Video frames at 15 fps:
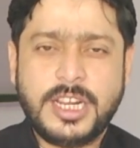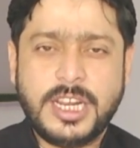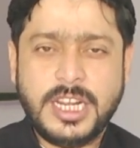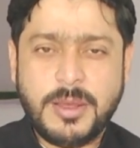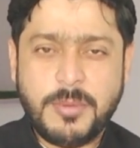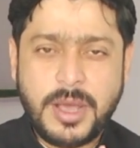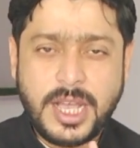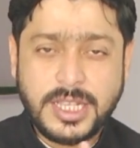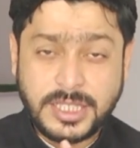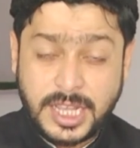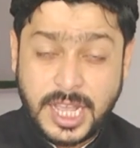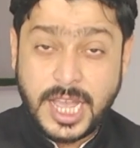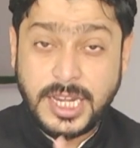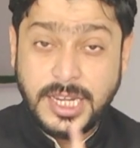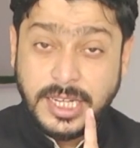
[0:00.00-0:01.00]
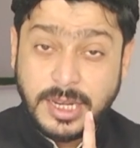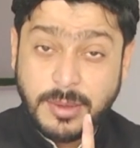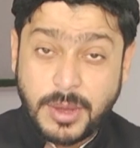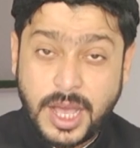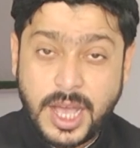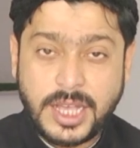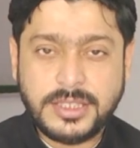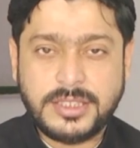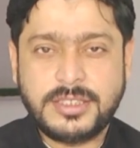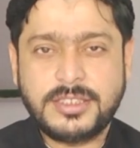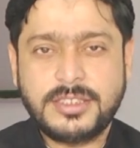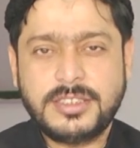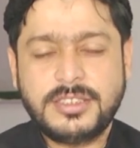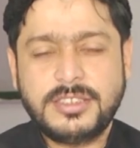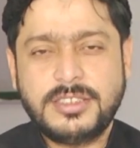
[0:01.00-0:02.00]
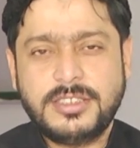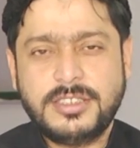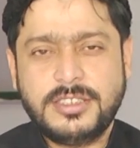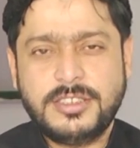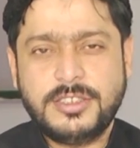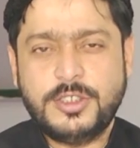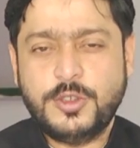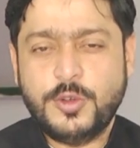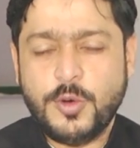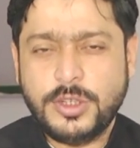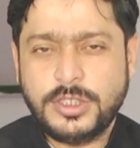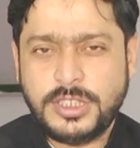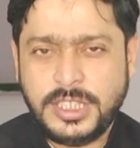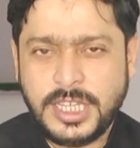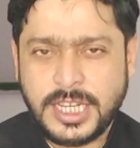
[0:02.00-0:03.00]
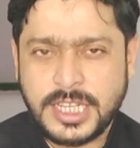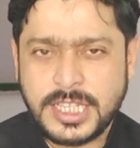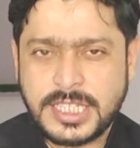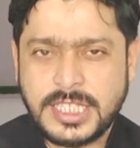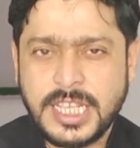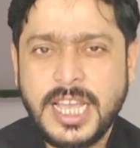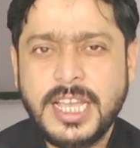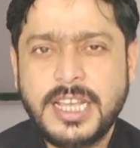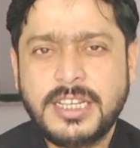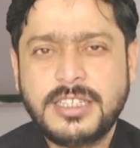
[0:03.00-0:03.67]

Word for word: कि नमाज खाली नमाज रोकती है किससे